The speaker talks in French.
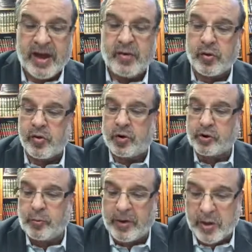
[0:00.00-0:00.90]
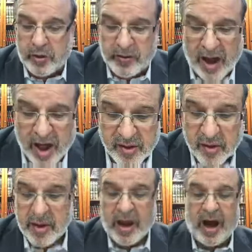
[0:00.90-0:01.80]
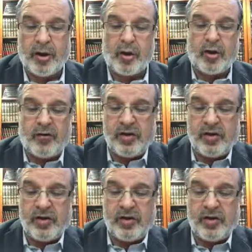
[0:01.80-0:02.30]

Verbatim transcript: Et ce genre de personnage, alors